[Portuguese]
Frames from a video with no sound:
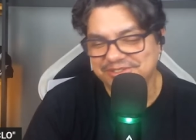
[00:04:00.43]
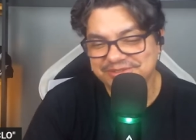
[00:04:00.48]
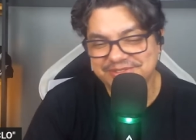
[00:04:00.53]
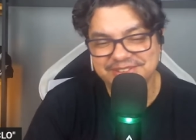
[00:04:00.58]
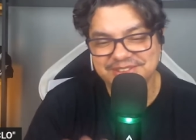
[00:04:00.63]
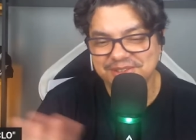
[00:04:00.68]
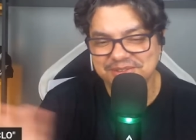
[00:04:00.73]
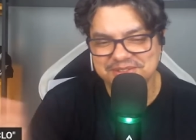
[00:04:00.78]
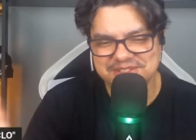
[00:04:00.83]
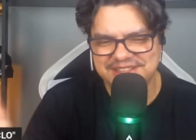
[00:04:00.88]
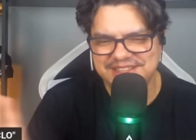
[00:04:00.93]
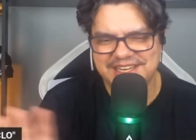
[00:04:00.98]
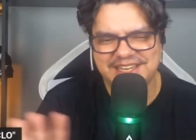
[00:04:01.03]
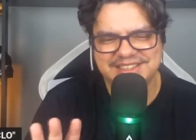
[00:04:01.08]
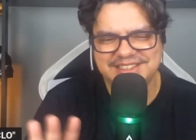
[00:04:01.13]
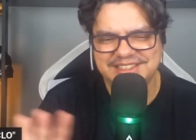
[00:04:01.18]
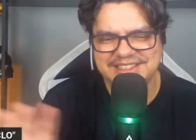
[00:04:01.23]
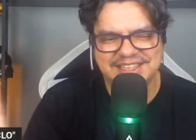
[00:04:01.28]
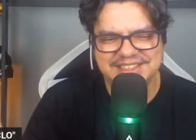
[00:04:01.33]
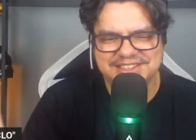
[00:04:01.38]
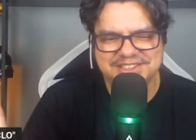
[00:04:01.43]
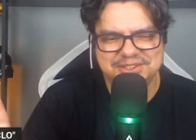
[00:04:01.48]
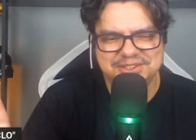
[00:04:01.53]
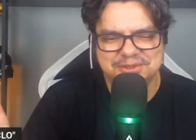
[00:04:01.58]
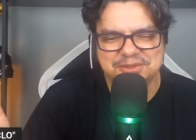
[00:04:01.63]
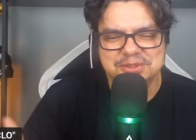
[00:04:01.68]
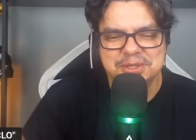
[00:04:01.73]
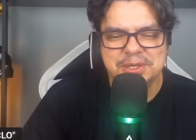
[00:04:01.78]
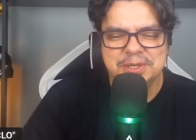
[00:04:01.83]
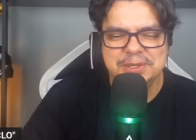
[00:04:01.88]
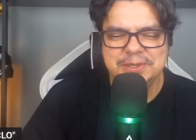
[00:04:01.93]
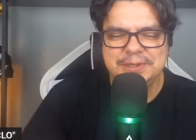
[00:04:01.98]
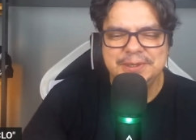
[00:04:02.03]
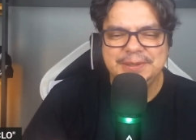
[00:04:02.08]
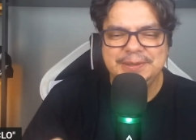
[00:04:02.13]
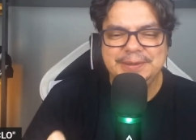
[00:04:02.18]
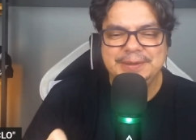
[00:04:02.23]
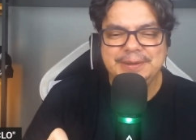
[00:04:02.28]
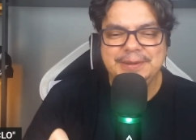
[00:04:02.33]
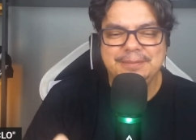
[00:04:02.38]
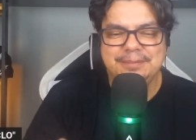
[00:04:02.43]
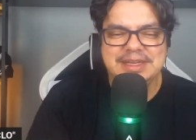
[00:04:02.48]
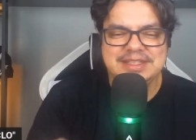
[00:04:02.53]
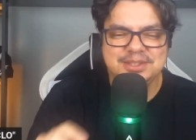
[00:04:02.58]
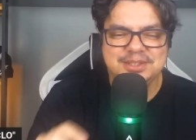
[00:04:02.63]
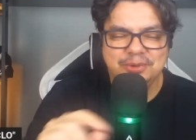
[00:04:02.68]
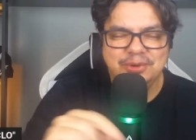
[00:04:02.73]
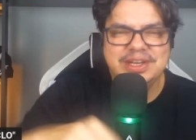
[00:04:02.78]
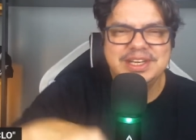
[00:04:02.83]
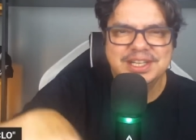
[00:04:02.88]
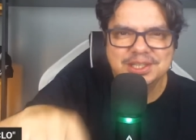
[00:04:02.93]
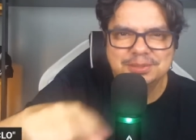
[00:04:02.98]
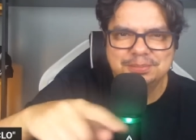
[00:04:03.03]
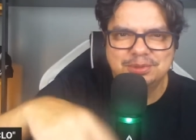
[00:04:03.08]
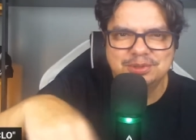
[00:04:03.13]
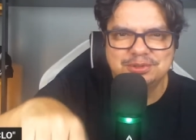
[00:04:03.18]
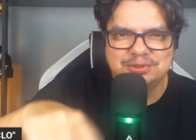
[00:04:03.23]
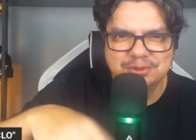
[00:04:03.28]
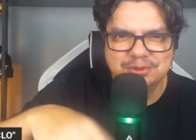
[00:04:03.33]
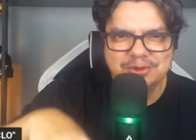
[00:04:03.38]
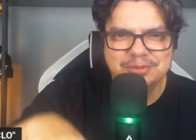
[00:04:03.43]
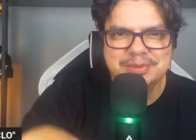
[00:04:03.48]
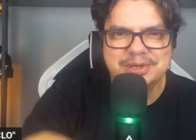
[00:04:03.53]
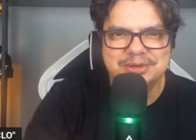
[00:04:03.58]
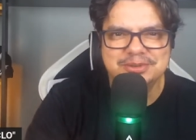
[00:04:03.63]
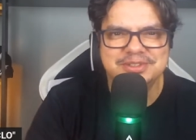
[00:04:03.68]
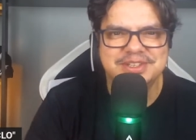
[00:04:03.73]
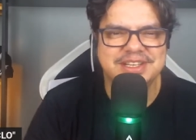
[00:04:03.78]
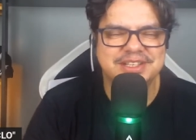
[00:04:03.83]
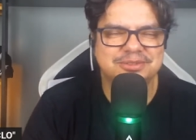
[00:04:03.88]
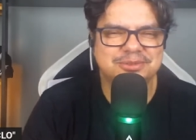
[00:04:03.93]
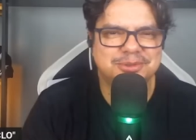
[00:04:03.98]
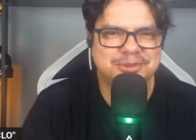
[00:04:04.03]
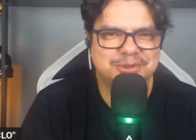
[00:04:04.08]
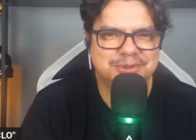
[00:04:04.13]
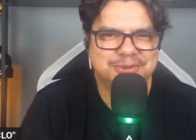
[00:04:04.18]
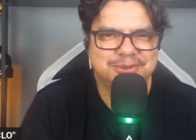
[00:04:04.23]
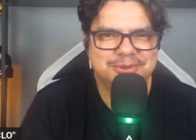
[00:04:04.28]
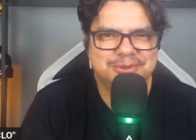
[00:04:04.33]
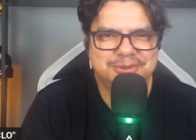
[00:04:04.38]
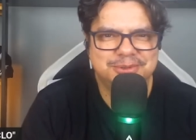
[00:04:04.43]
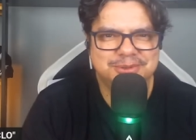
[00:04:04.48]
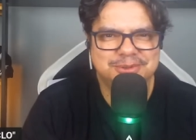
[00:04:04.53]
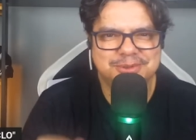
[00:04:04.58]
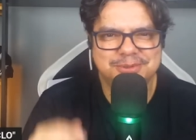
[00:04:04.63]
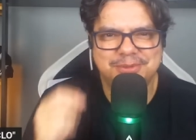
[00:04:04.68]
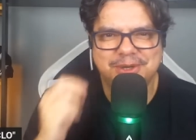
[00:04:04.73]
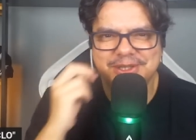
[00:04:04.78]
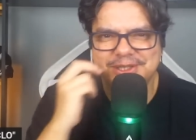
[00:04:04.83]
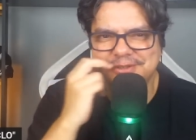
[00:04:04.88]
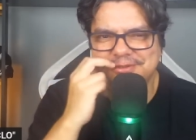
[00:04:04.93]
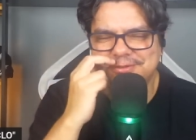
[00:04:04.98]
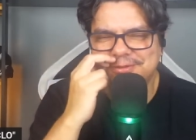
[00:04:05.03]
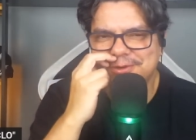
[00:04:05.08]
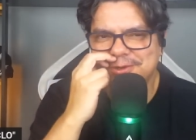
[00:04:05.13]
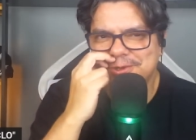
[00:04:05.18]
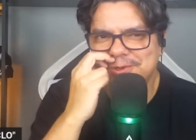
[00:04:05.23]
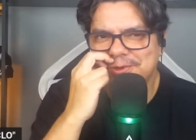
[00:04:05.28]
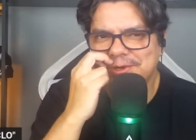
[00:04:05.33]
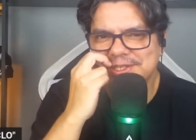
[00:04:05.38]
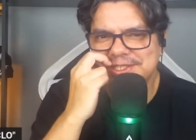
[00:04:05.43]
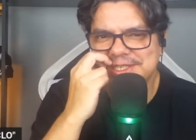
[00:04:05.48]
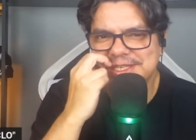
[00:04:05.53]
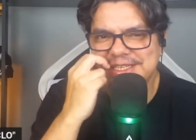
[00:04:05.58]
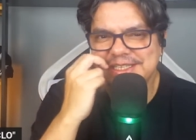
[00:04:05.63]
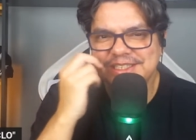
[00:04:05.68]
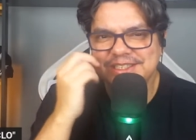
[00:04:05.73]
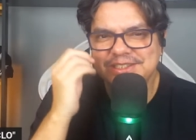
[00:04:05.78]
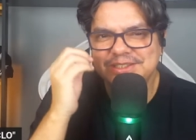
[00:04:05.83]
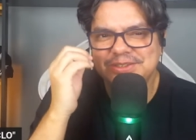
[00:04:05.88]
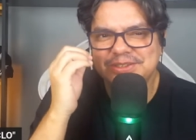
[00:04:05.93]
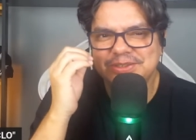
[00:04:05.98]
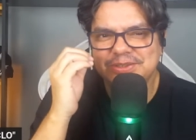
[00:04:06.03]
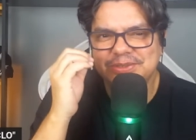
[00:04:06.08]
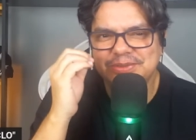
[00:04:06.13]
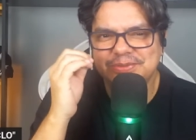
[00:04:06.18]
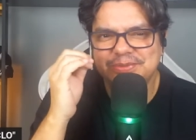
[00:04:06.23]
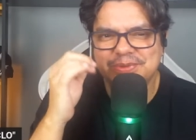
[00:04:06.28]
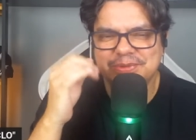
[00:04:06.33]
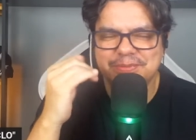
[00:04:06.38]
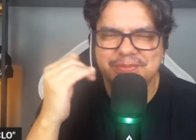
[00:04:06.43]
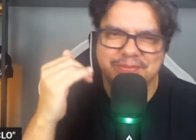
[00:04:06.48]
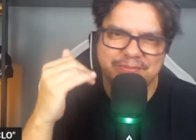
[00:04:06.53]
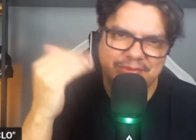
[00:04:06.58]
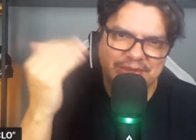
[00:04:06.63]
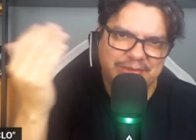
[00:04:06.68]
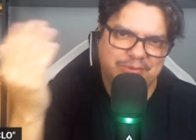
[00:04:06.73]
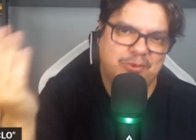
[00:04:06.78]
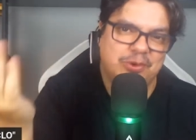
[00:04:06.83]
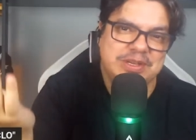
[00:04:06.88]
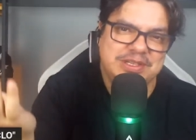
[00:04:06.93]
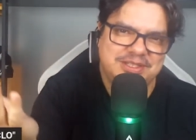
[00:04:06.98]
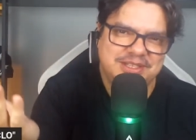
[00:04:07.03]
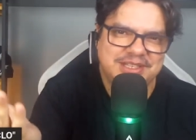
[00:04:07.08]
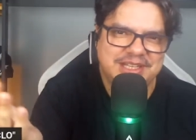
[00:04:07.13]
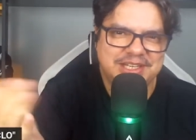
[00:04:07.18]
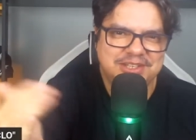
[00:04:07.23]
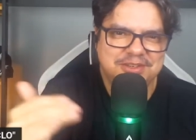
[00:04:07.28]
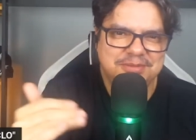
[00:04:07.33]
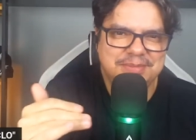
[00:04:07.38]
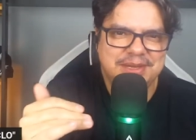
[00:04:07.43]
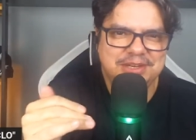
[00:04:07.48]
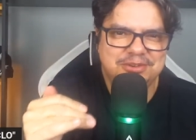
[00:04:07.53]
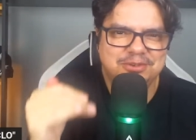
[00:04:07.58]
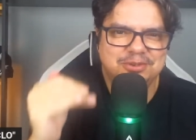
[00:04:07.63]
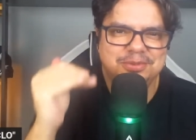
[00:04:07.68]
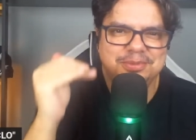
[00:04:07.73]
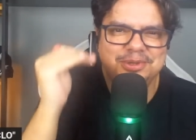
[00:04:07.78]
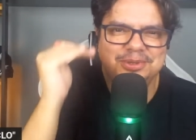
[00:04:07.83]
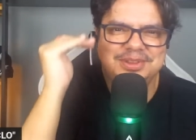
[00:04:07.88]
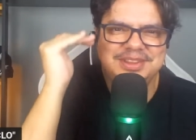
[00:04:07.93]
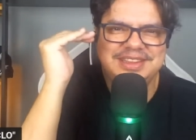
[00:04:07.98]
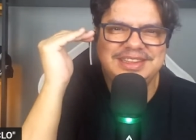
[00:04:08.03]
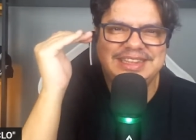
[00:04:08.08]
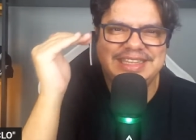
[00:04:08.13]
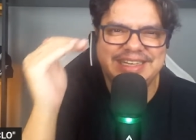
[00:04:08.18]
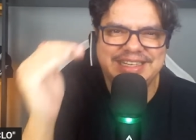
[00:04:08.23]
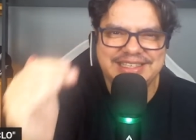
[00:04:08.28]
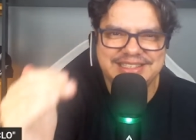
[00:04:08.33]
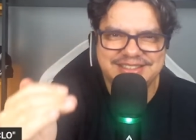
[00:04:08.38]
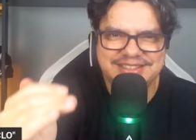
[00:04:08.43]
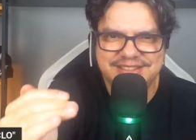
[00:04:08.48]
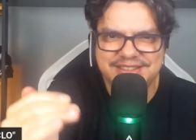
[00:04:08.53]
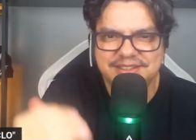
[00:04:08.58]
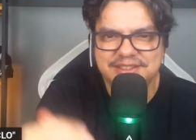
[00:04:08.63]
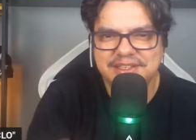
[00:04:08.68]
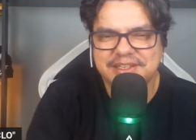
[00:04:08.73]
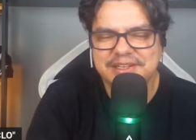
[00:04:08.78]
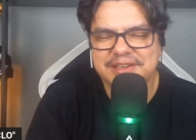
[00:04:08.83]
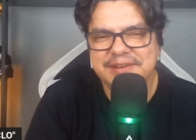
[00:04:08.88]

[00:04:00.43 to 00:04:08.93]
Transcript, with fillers: Não, não se trata nada disso. Mas eu olhando para os números né, do, do, do, Botafogo, eu achei, coincidentemente, o número 13.